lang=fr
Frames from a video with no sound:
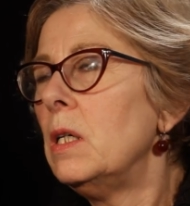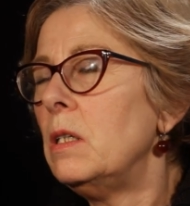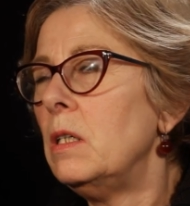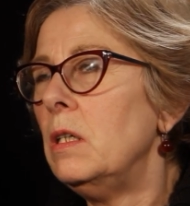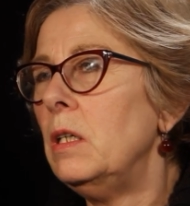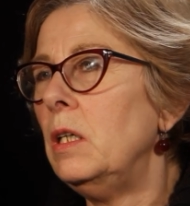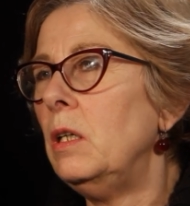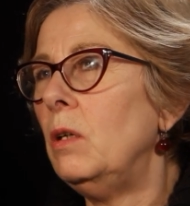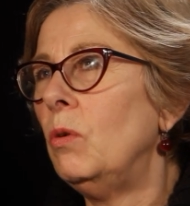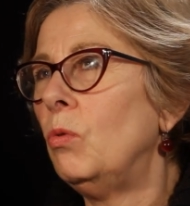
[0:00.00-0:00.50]

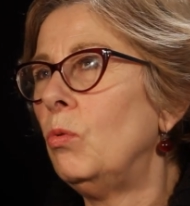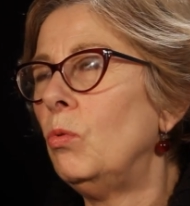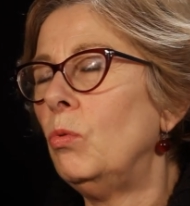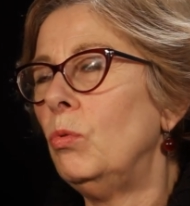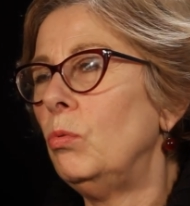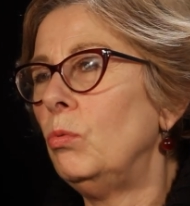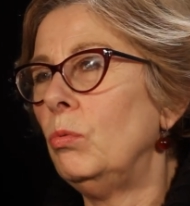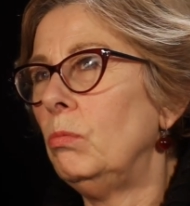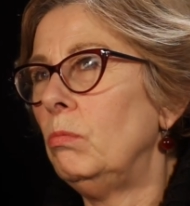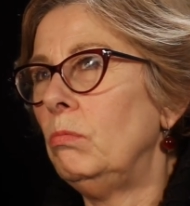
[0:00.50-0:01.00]
Et
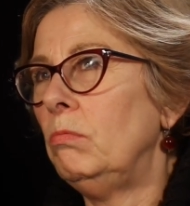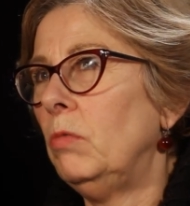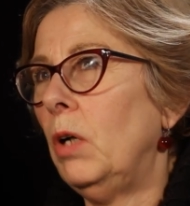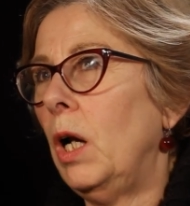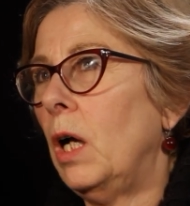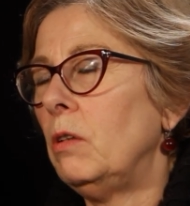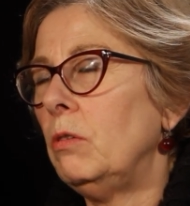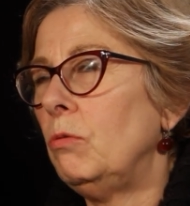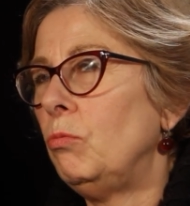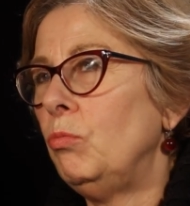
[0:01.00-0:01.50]
on,
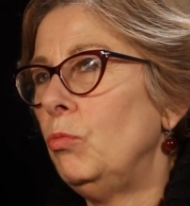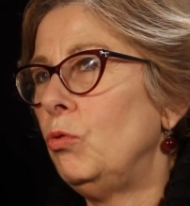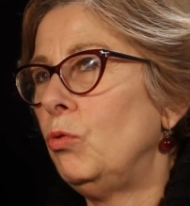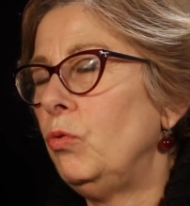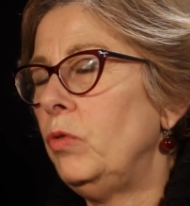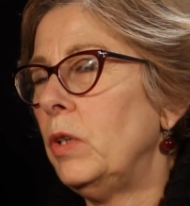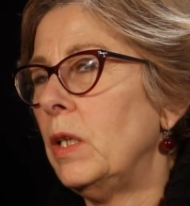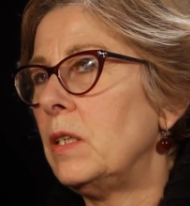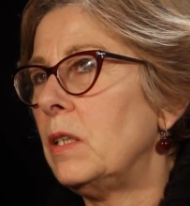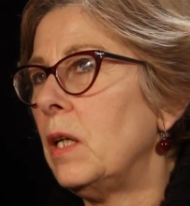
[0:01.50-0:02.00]
voilà, je me
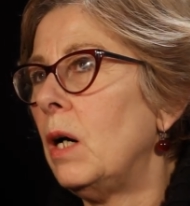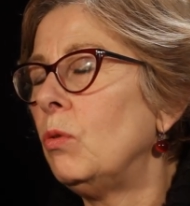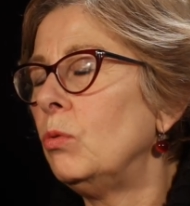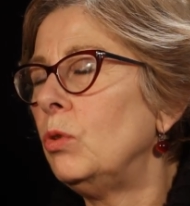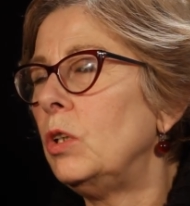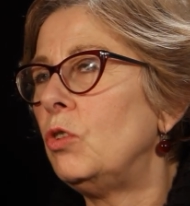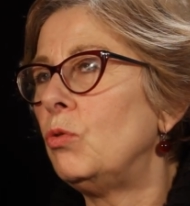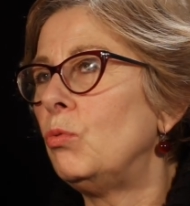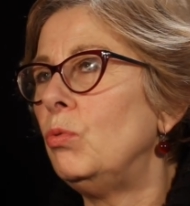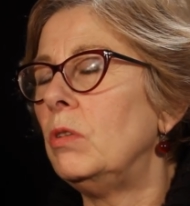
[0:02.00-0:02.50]
souviens de ça, on
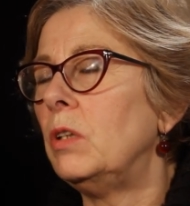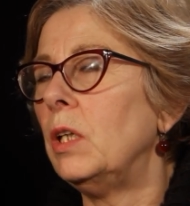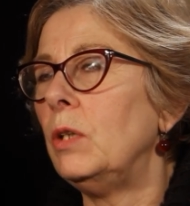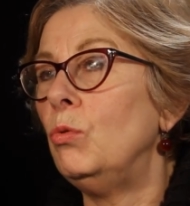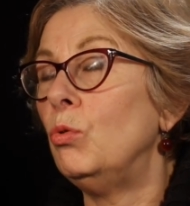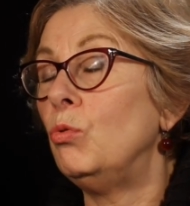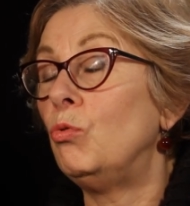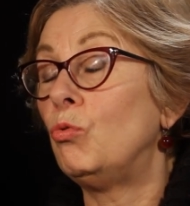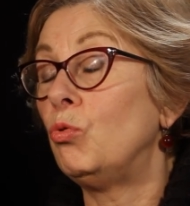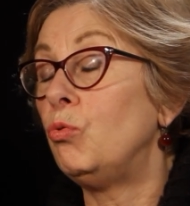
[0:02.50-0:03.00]
discutait
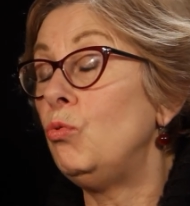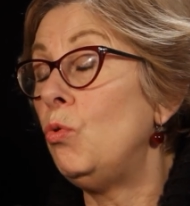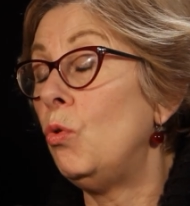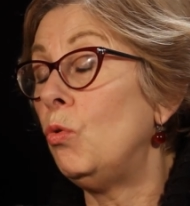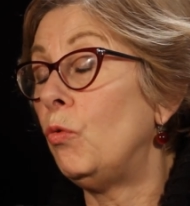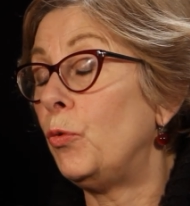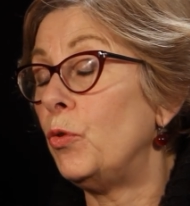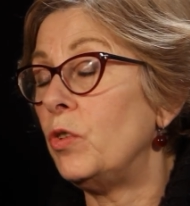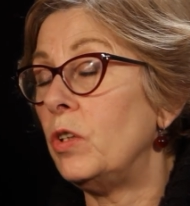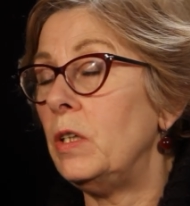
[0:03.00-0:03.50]
de tout,
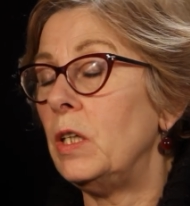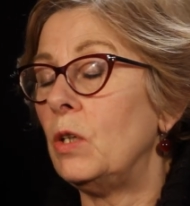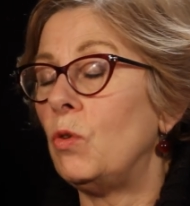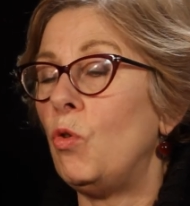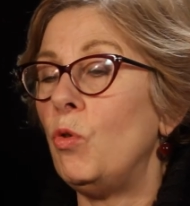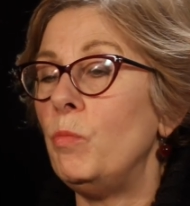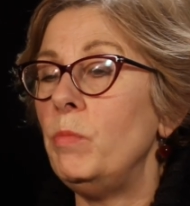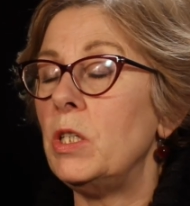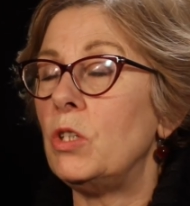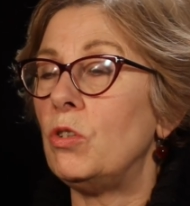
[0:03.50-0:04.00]
on faisait des
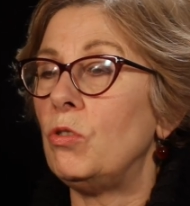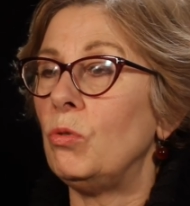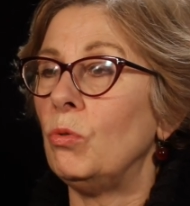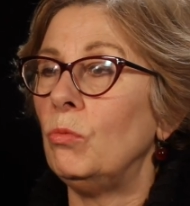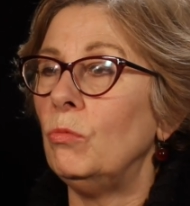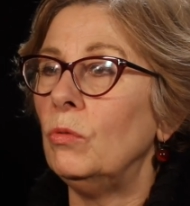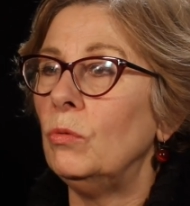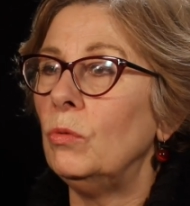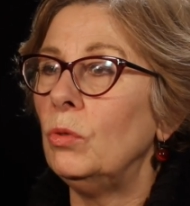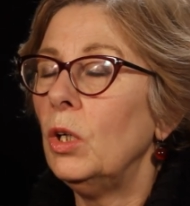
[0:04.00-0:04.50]

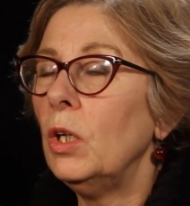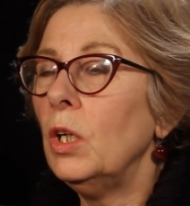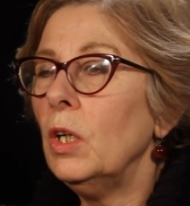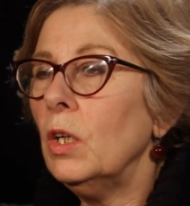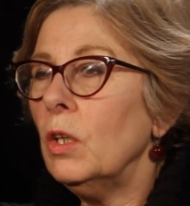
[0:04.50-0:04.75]
commissions